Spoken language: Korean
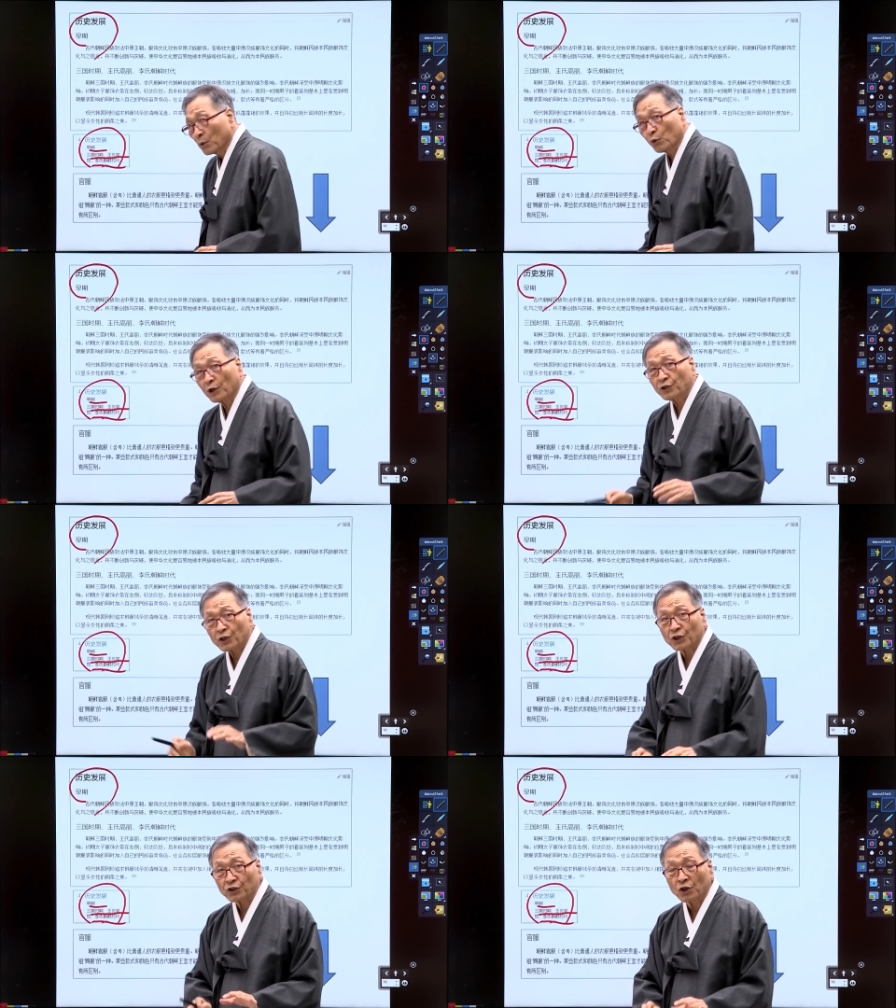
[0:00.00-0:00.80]

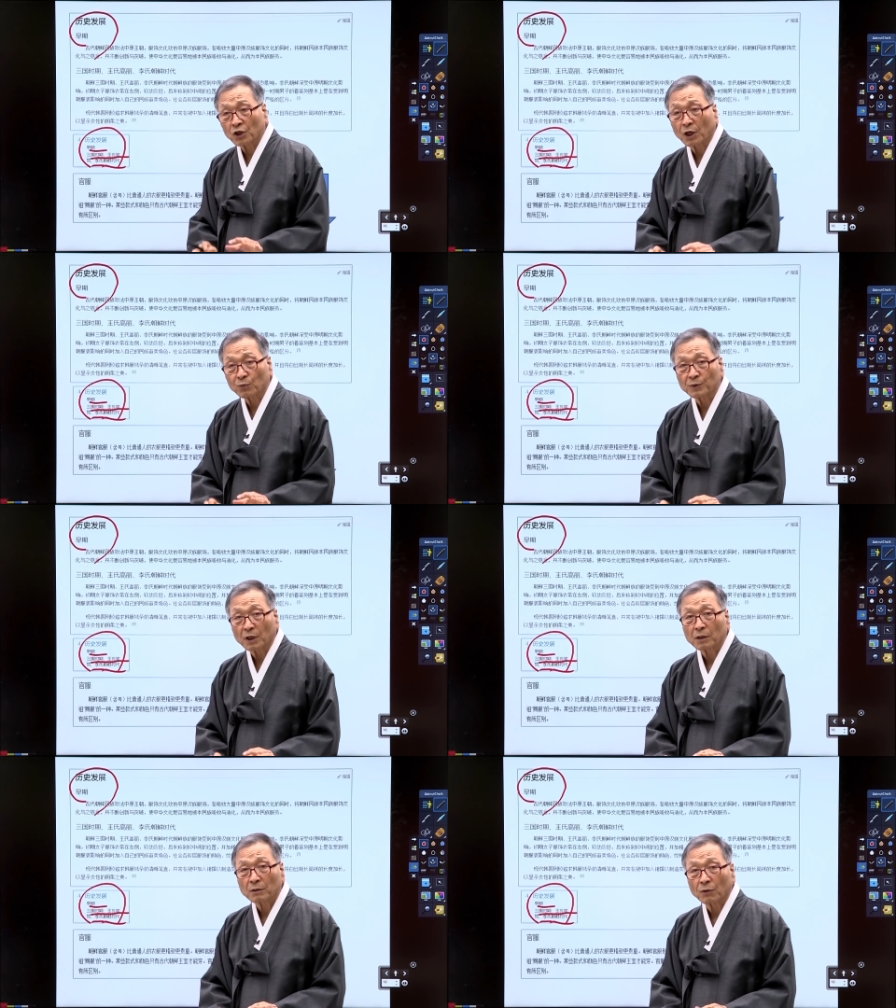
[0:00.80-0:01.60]
굉장히 자세히
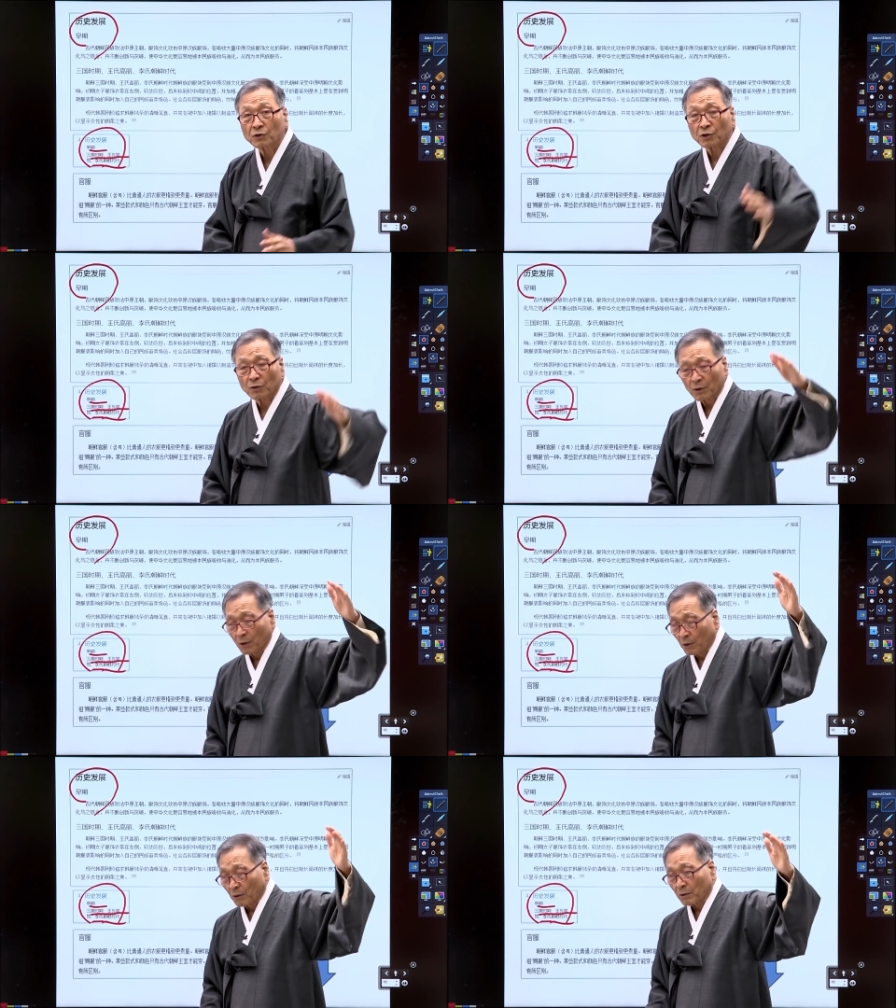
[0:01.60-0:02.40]
나옵니다. 굉장히
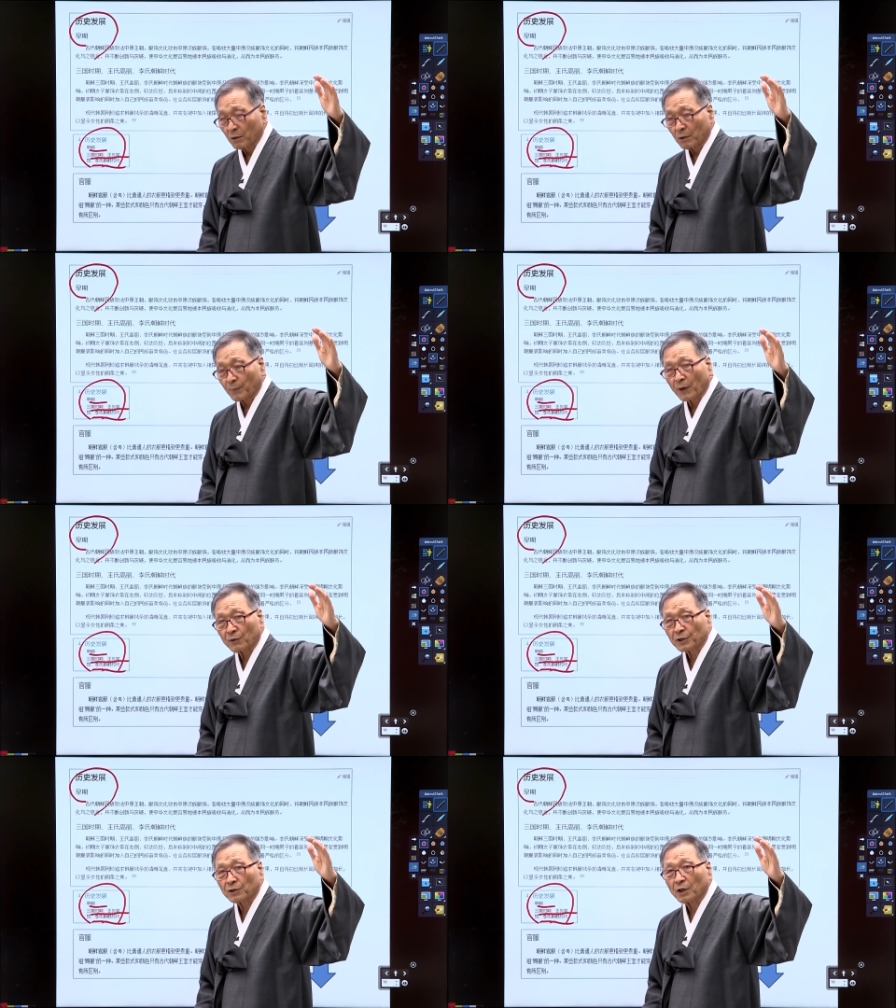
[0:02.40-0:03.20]
그
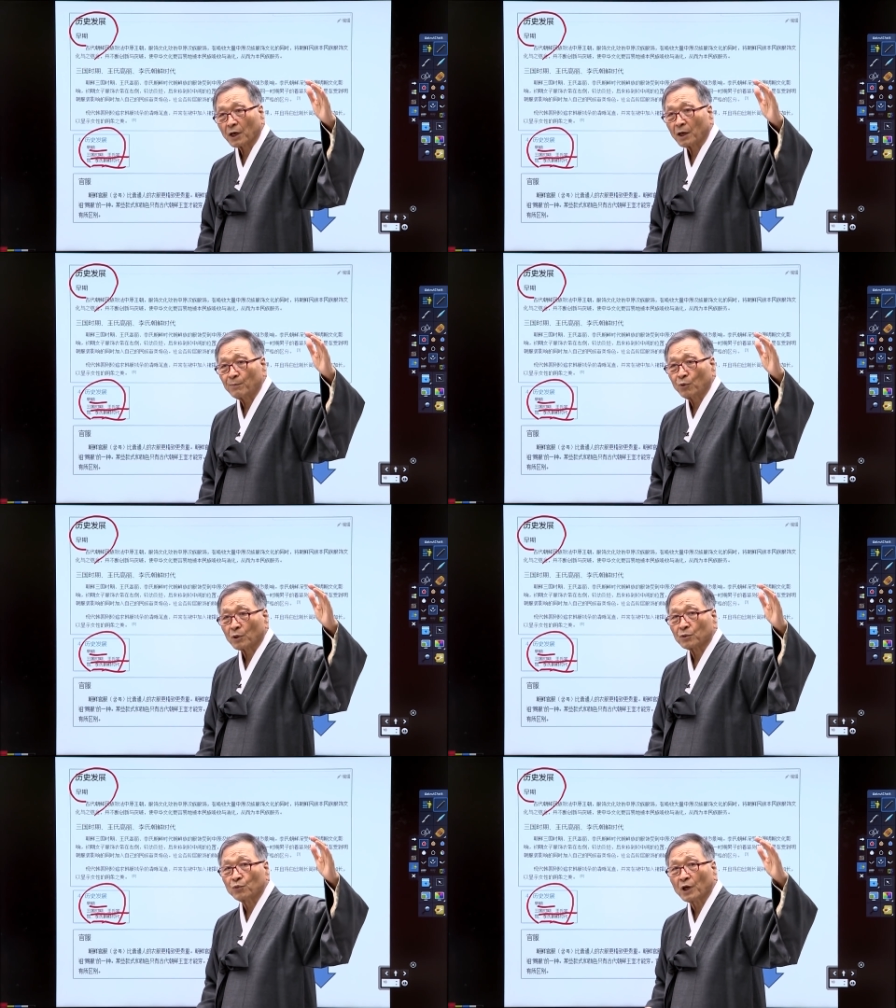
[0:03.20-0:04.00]
백과사전에
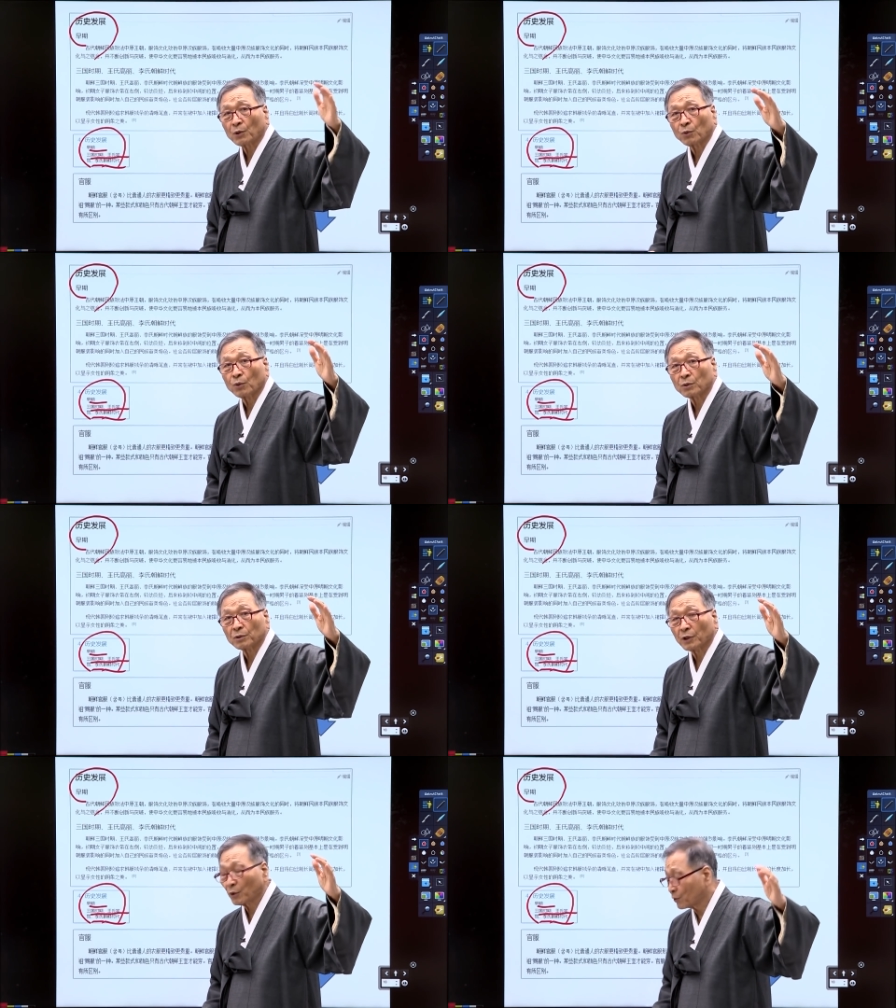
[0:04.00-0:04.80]
한복의 의외로
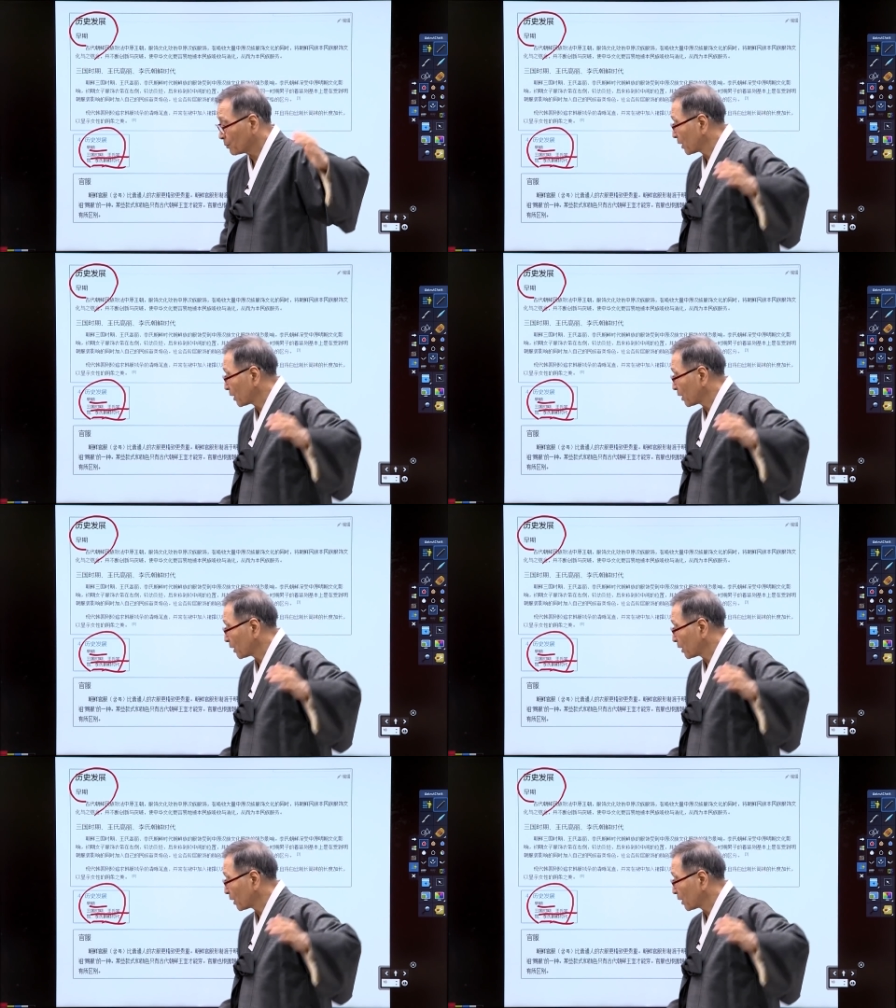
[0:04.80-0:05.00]
그 내용이